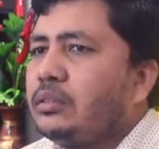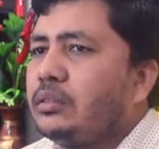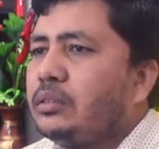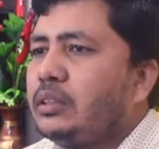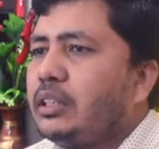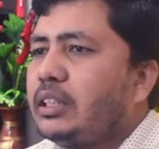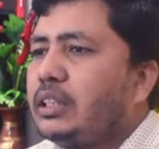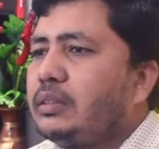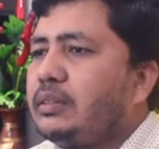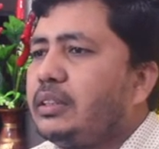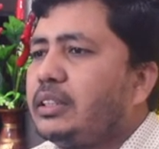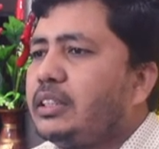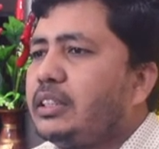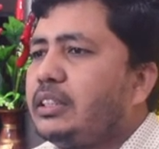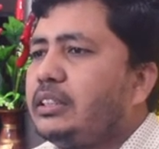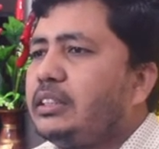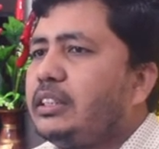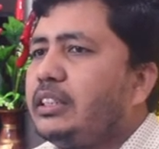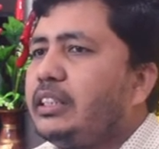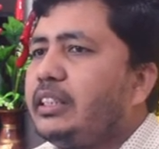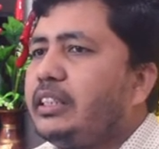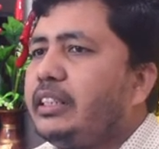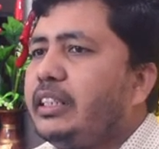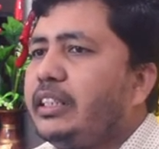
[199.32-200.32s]
দেখতে পাচ্ছেন যে
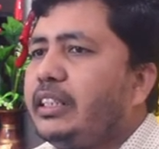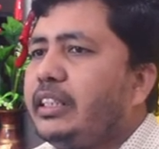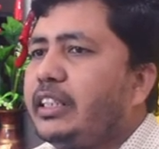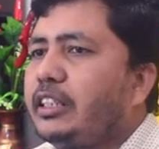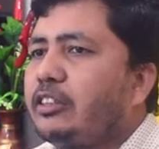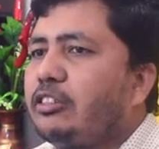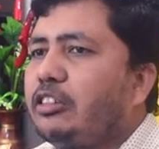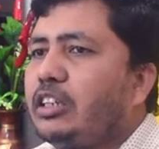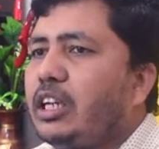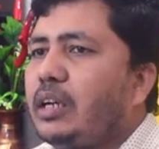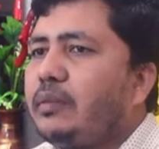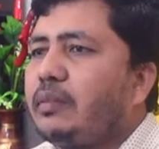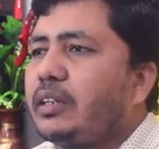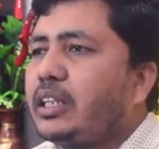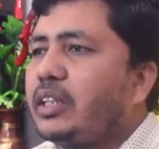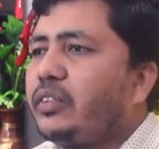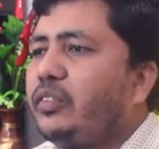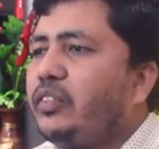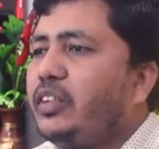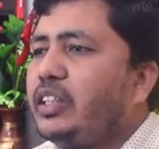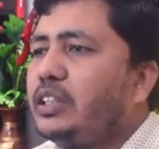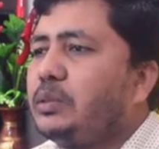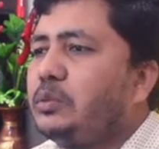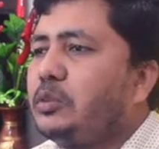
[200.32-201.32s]
রিডাইরেক্ট করে আমাকে
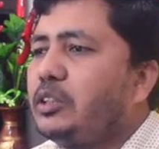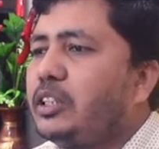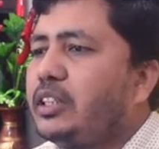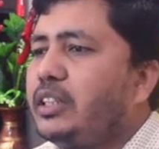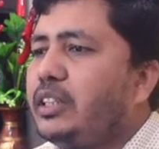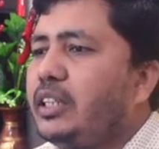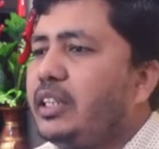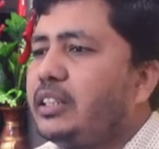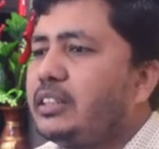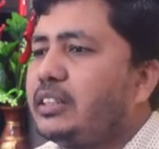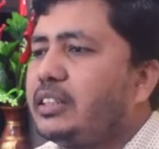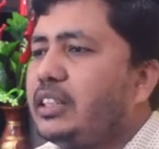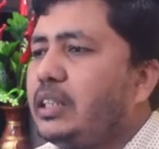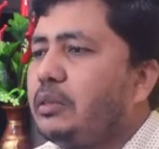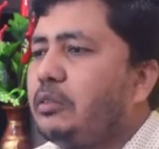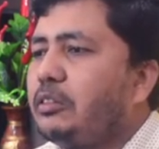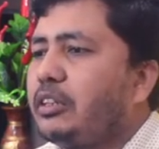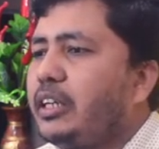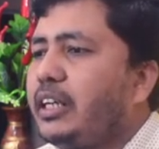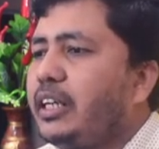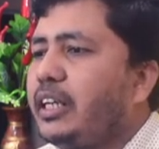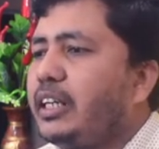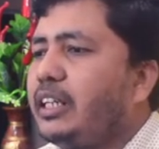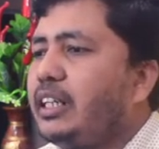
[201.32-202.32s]
ফেসবুকে নিয়ে আসছে এবং
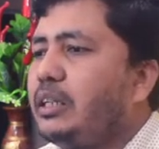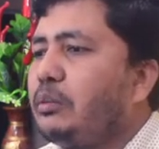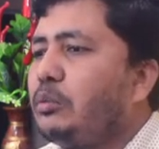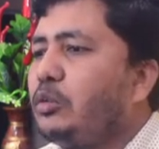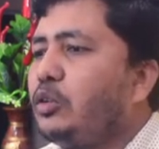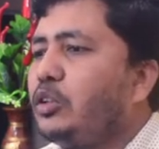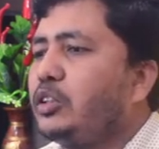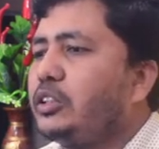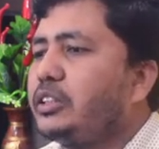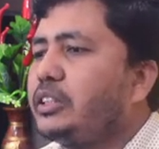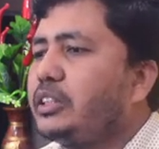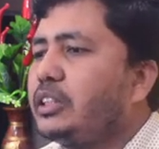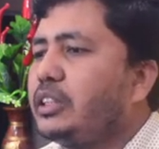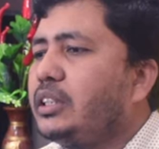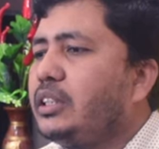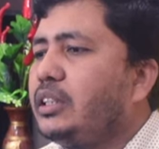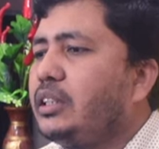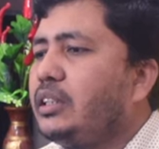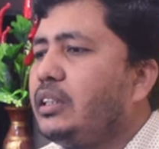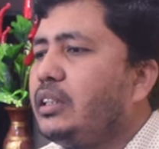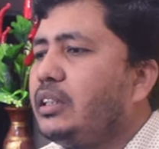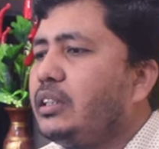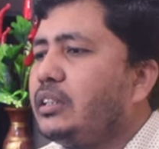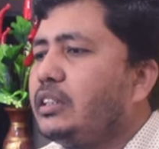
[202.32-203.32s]
এখানে বলছে
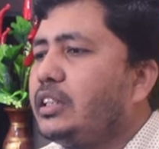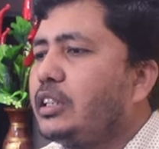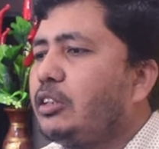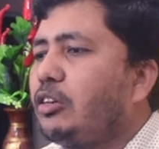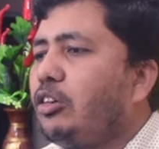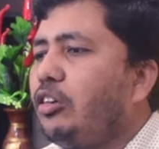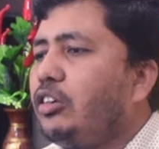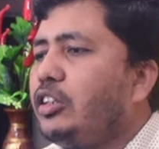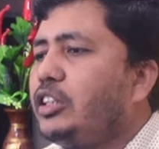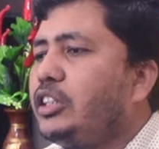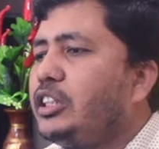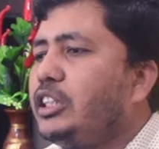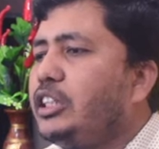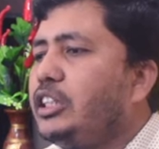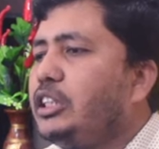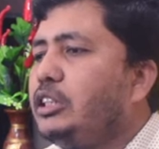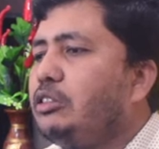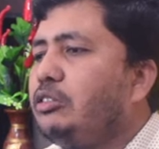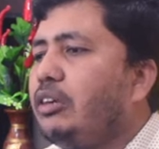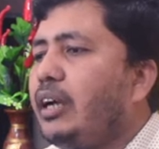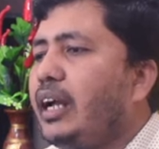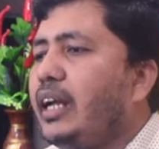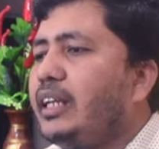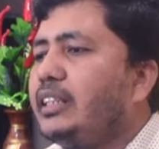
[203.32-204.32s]
যে
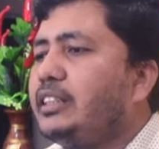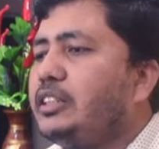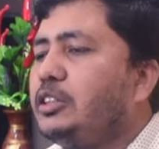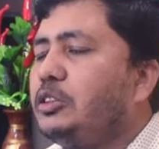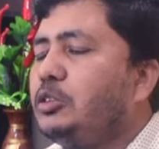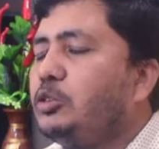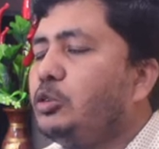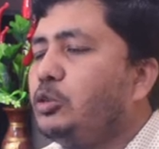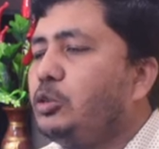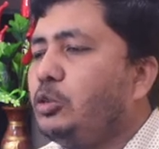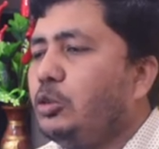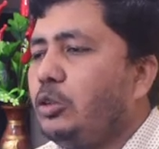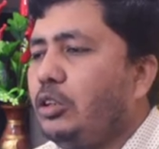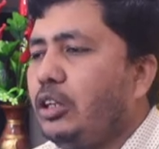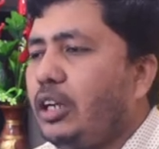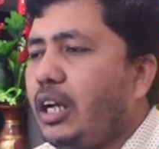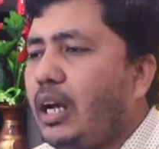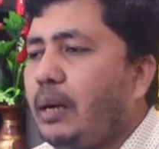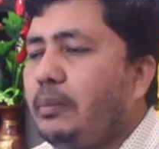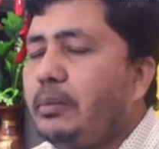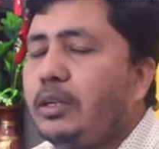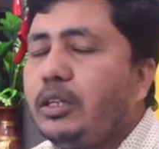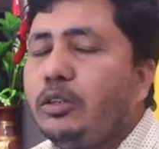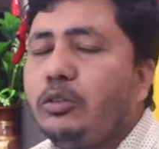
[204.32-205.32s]
কন্টিনিউ অ্যাজ নুরুল
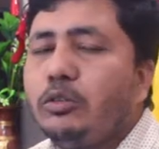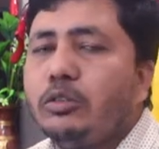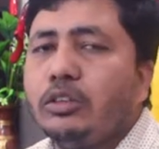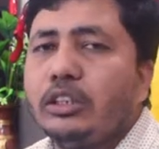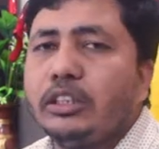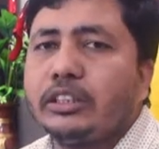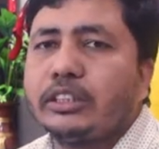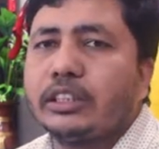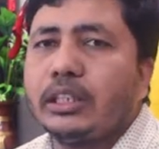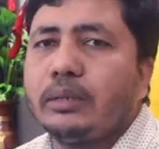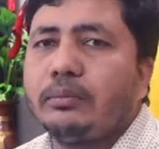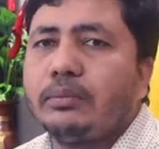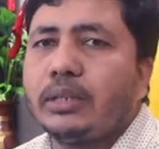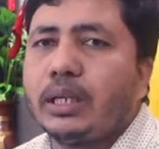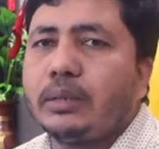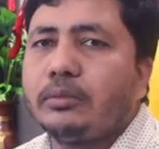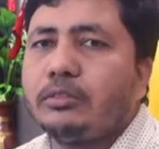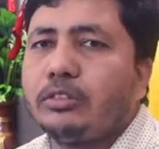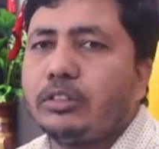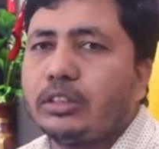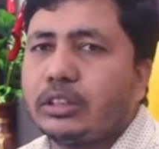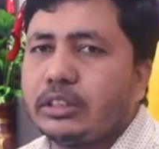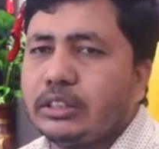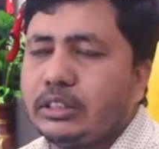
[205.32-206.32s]
আমার নুরুল ইসলাম
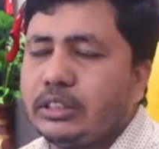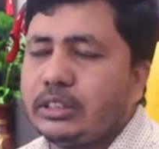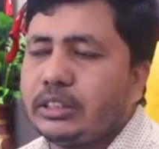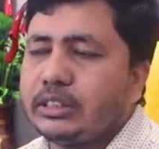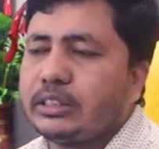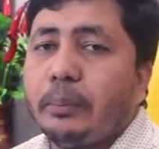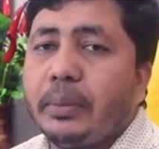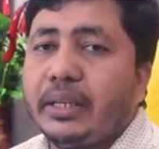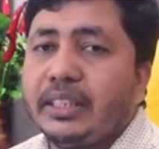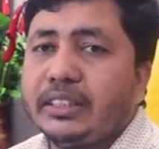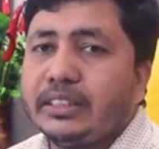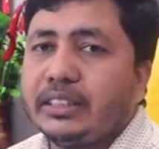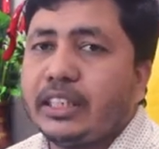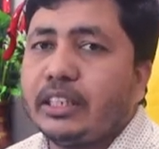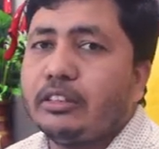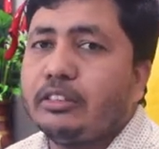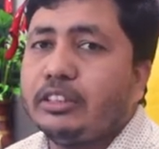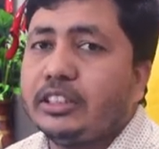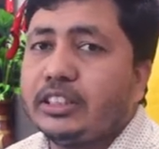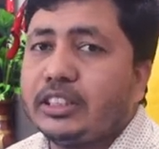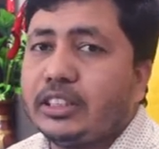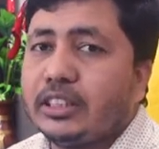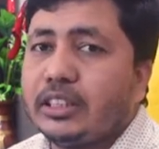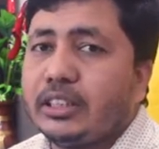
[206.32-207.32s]
নামক যে পেজটা
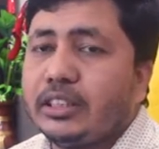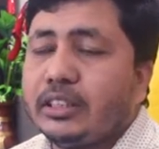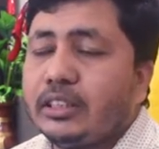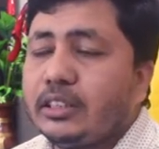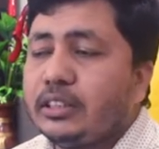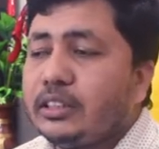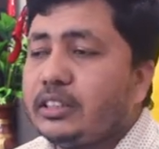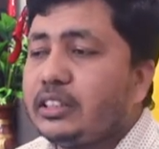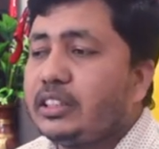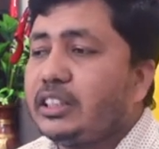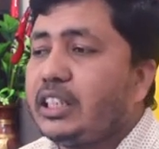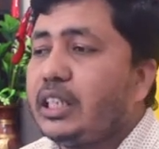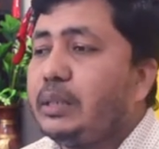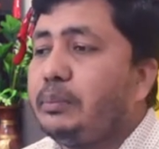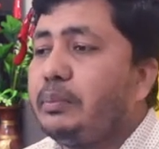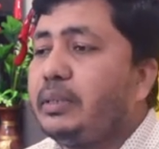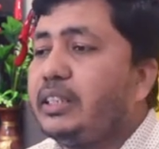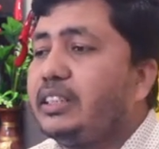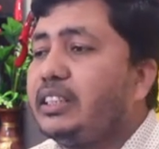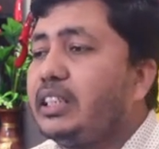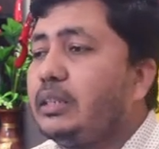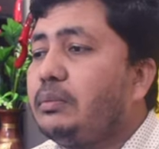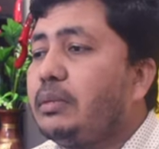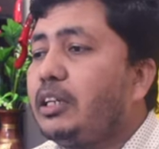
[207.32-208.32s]
রয়েছে সেই
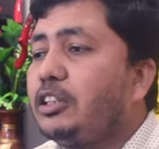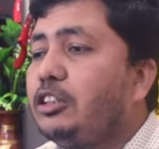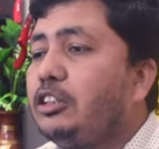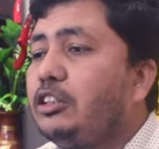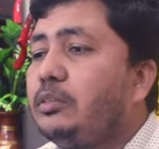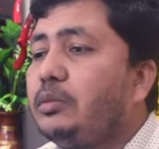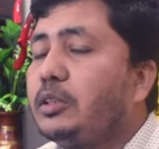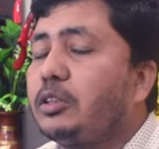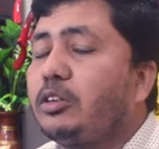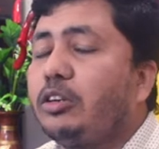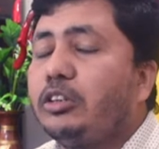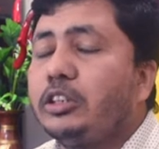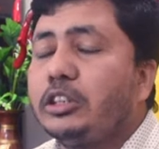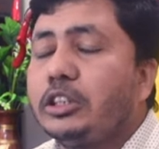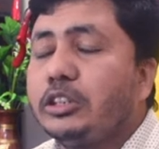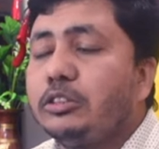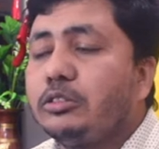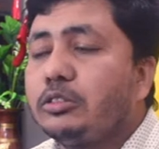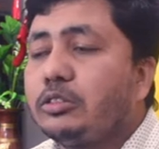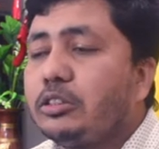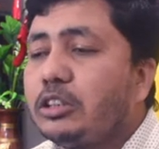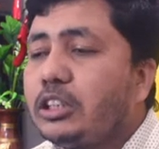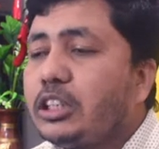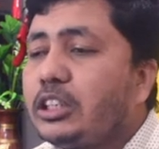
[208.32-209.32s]
পেজের মাধ্যমে
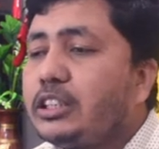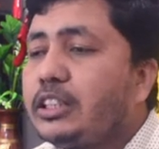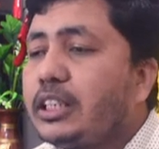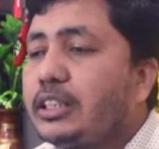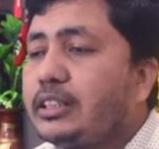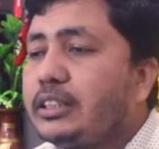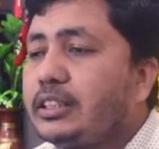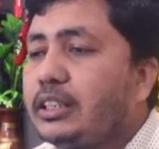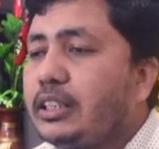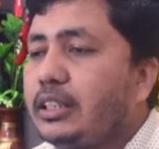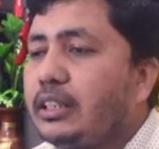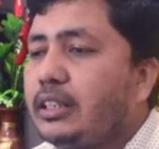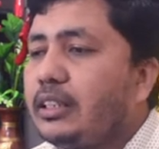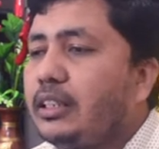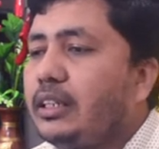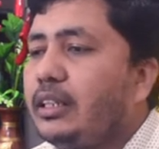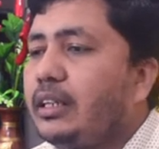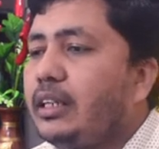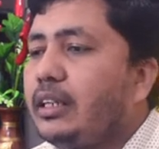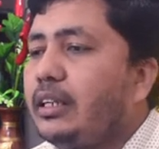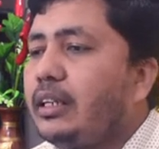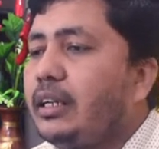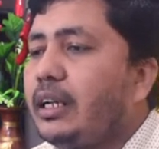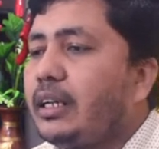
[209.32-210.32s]
কন্টিনিউ করতে চাচ্ছেন
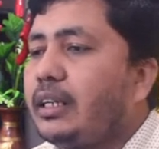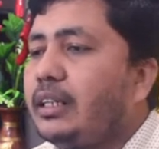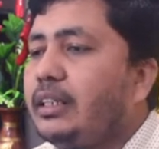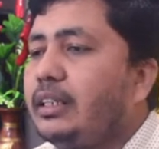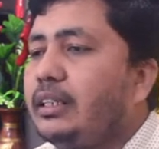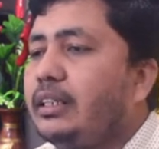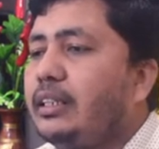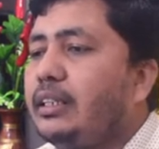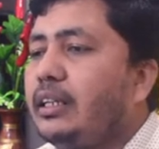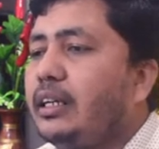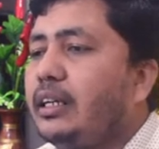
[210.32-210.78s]
নাকি